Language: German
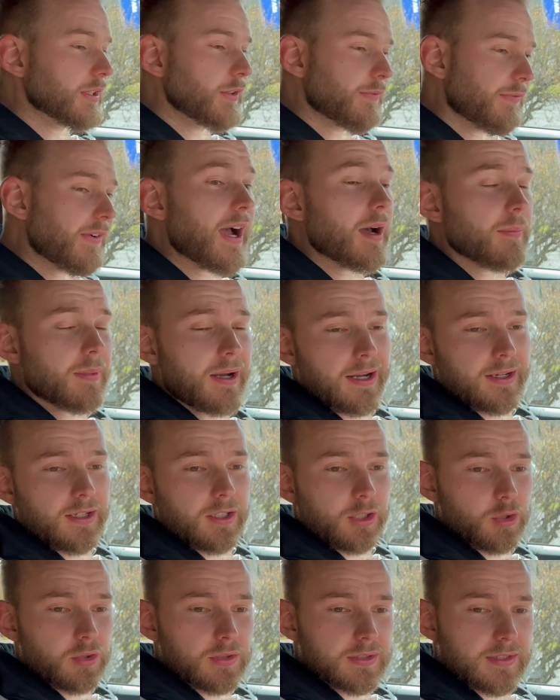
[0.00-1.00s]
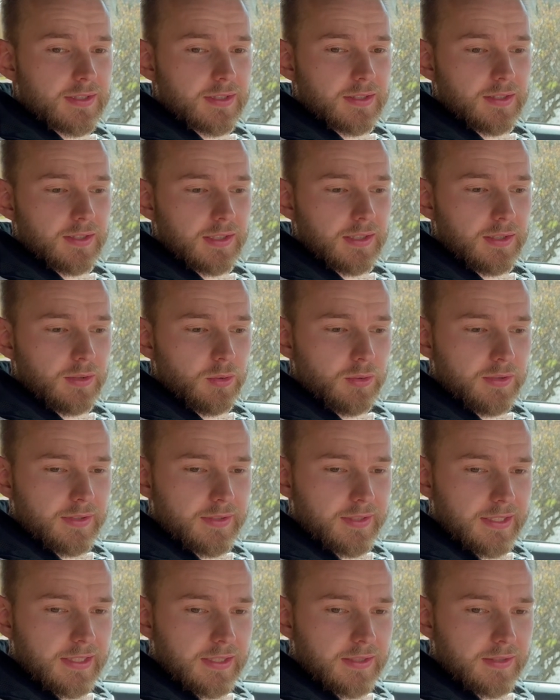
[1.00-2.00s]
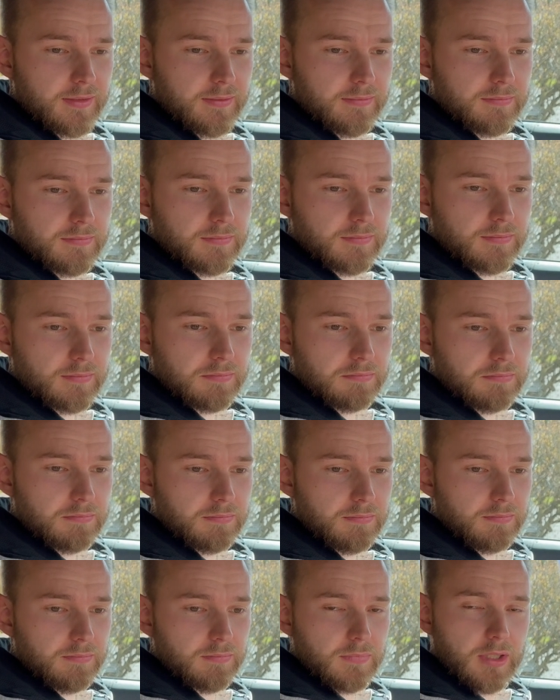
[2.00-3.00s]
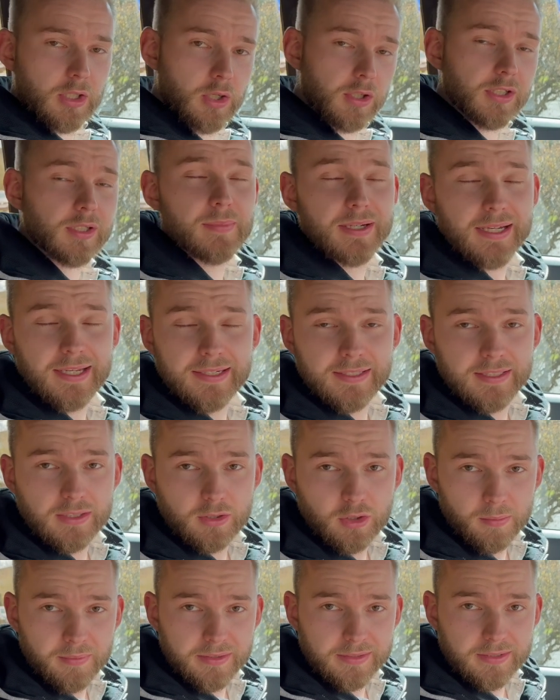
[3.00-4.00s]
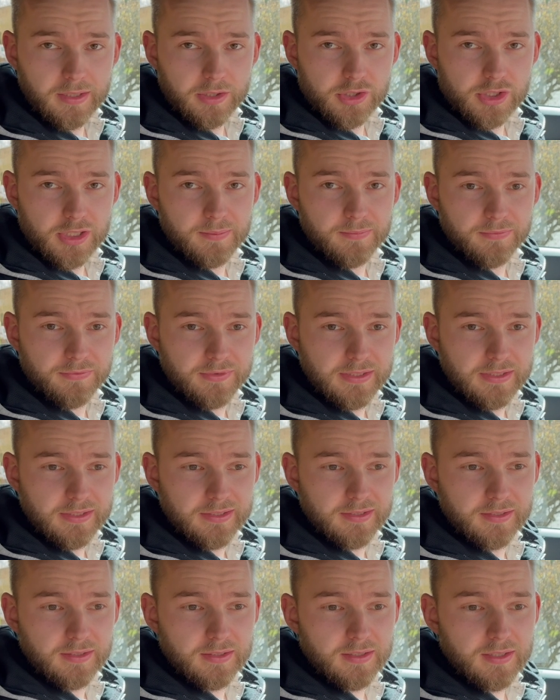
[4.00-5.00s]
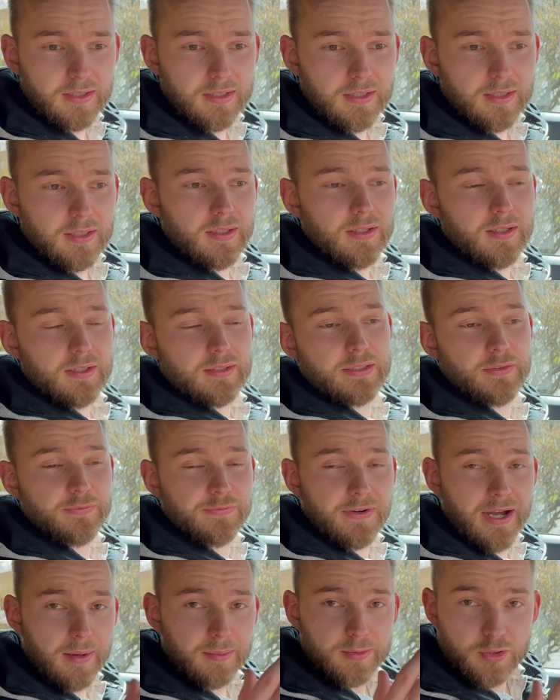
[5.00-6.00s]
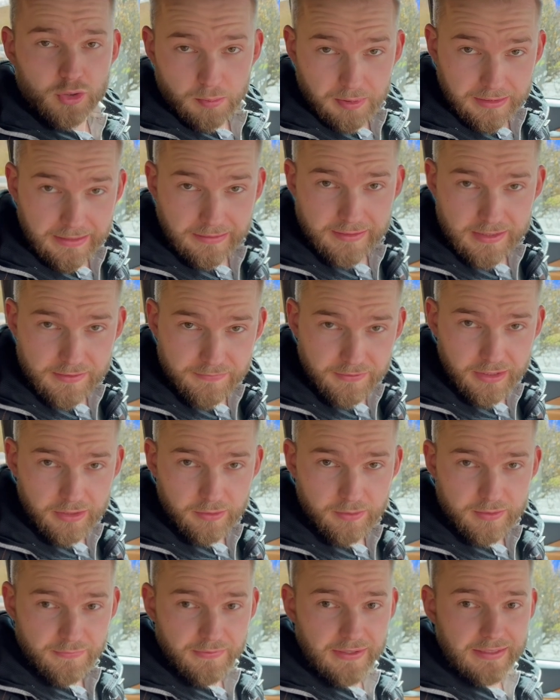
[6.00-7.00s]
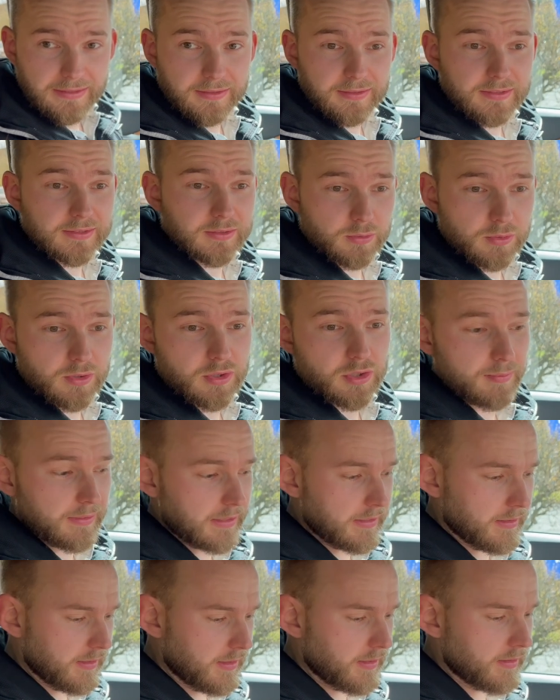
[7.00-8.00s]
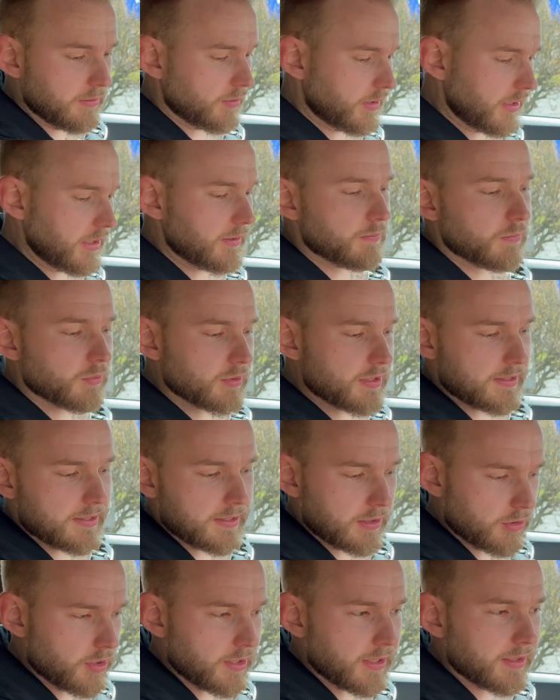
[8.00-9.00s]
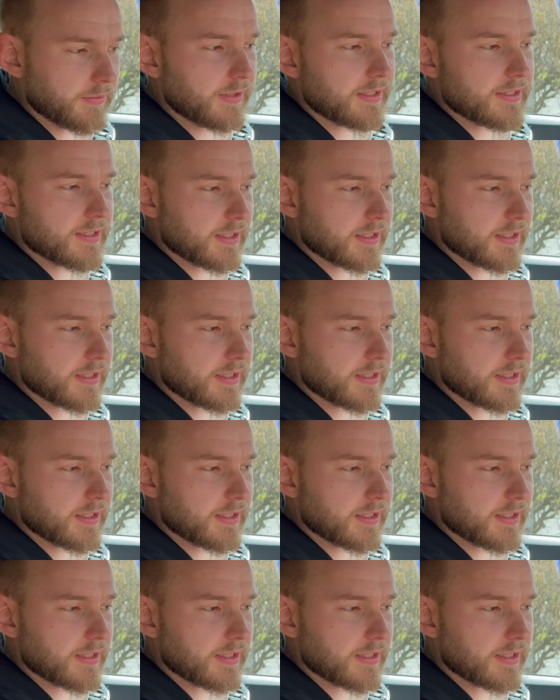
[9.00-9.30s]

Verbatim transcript: Farbe angeguckt und ich, ihr könnt ja mal gerne in die Kommentare schreiben, wie ihr die Farbe zu Beginn des Videos fandet und zum Ende hin. Und ich muss jetzt sagen, solange wir jetzt hier